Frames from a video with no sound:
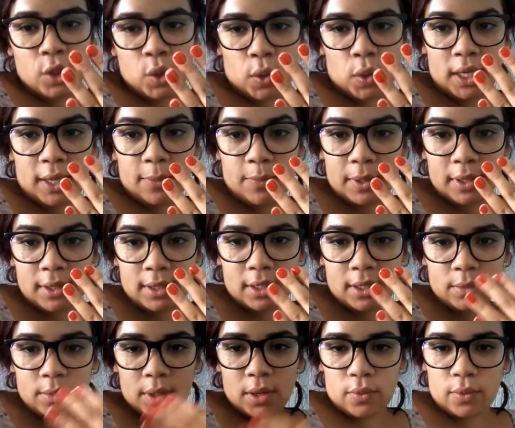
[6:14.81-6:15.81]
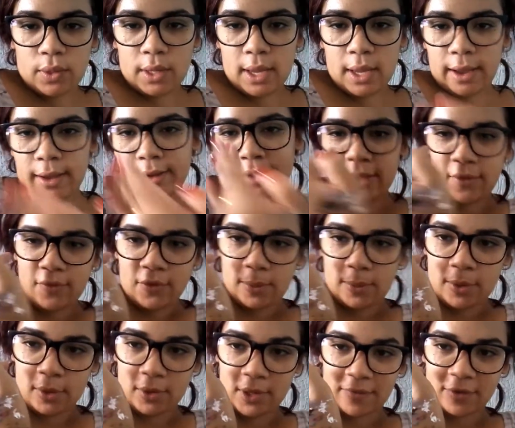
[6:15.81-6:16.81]
Tô aqui pintando minha unha. Aqui foi
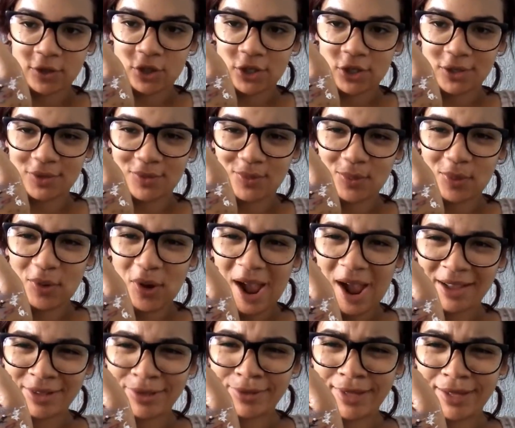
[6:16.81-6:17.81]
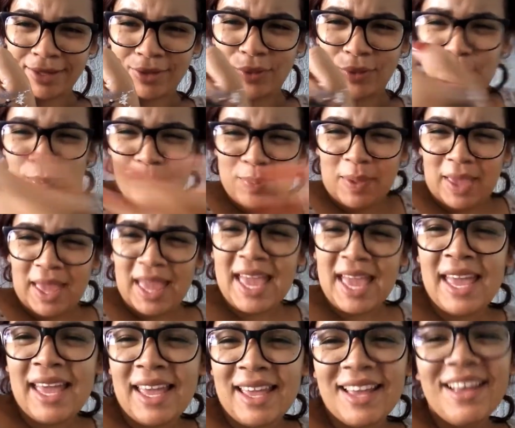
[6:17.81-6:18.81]
porque eu tava tirando porrada da do pé.
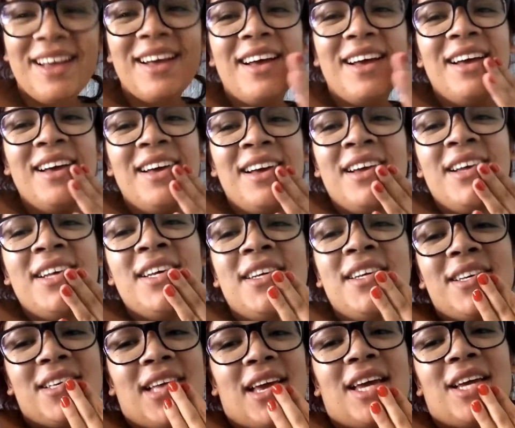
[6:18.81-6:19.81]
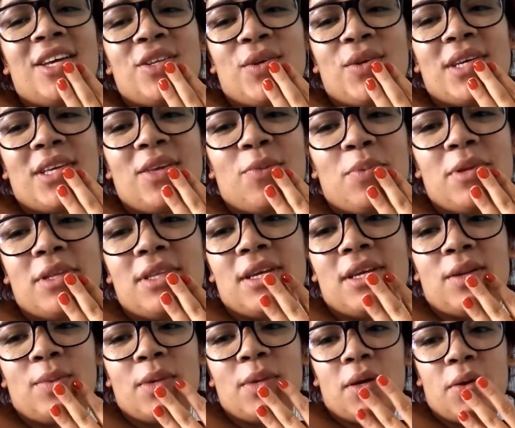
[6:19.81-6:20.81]
E aí eu tô aqui
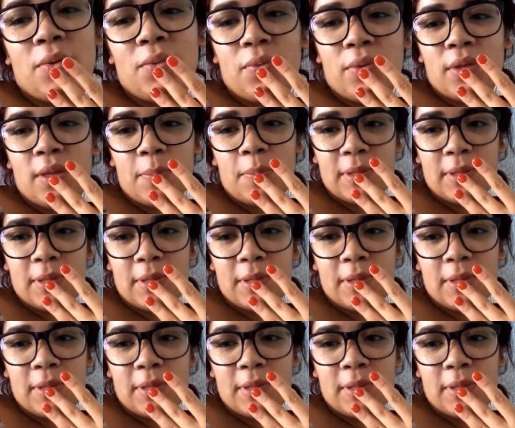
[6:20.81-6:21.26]
pintando minha unha.